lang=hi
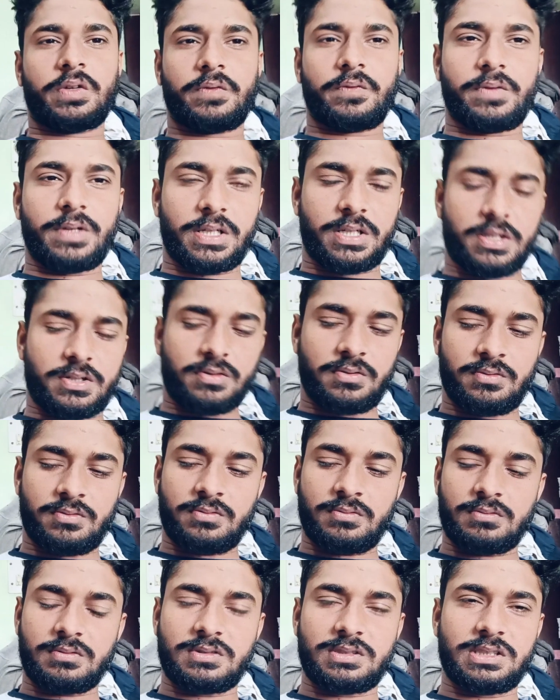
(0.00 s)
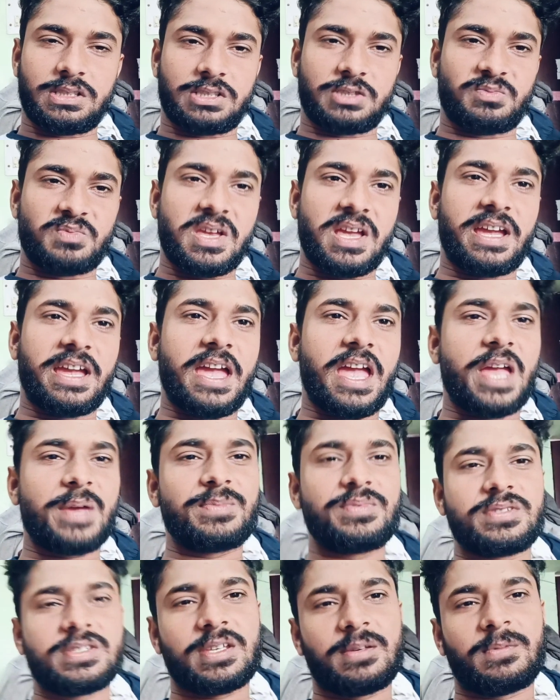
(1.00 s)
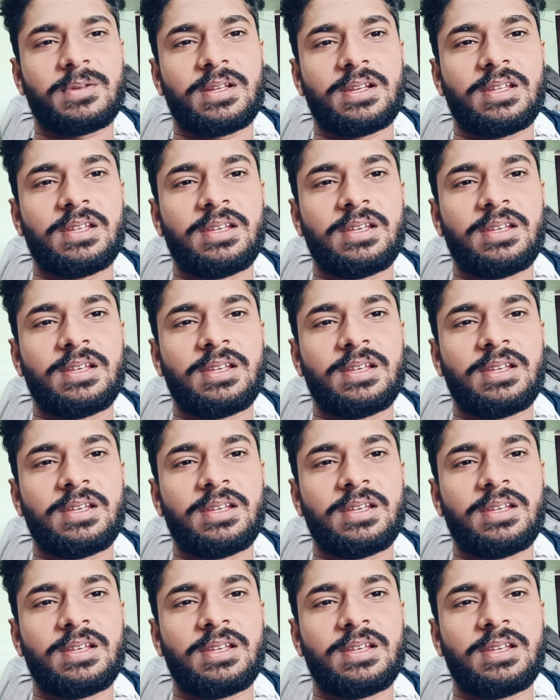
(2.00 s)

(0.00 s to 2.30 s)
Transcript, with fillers: फिट हूँ सिक्स पैक एब्स से मैं